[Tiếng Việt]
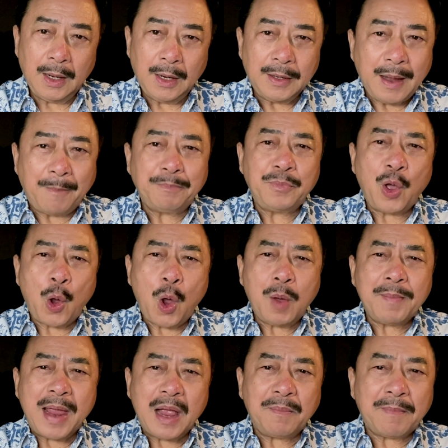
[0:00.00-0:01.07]
Năm đó
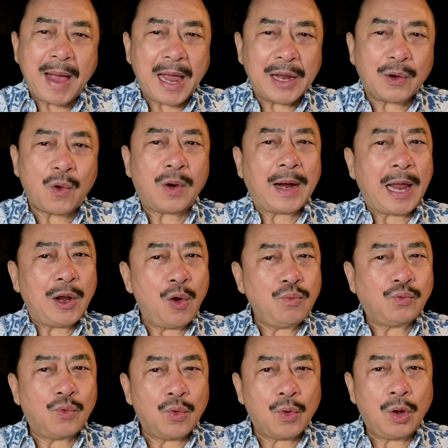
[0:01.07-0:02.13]
bé Mai, con gái út
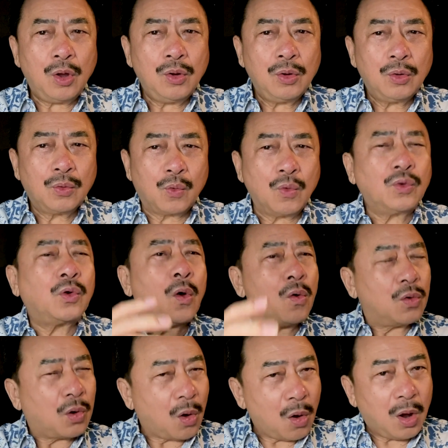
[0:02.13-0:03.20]
của, của
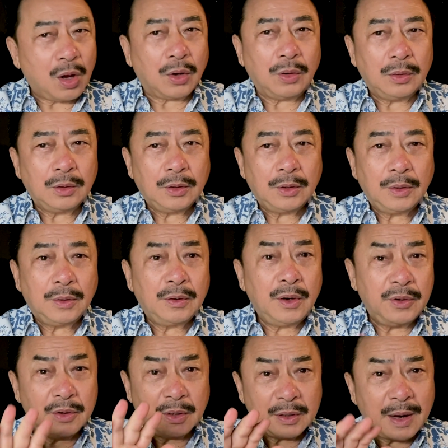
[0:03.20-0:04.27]
cô con, nó
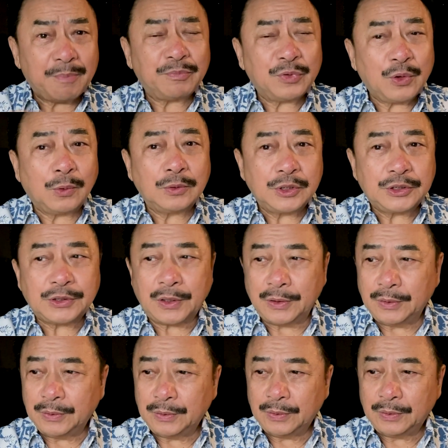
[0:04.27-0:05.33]
được 5 tuổi rồi.
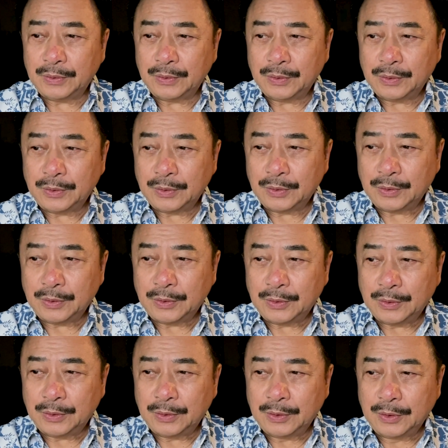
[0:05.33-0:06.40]

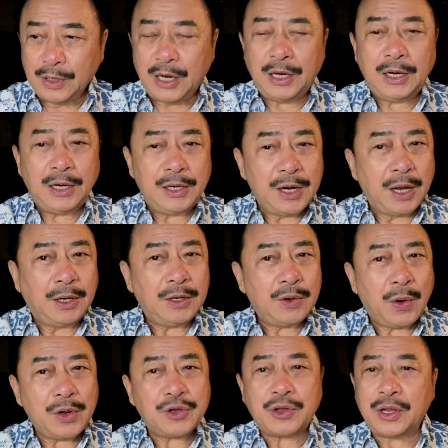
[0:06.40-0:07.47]
Đi đứng
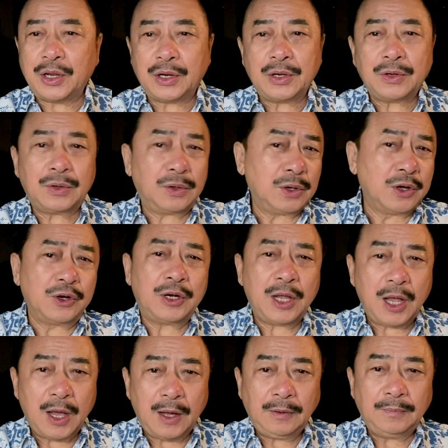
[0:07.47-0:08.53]
nói chuyện được
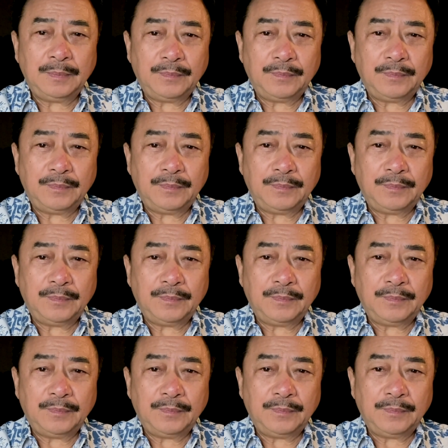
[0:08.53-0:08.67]
hết.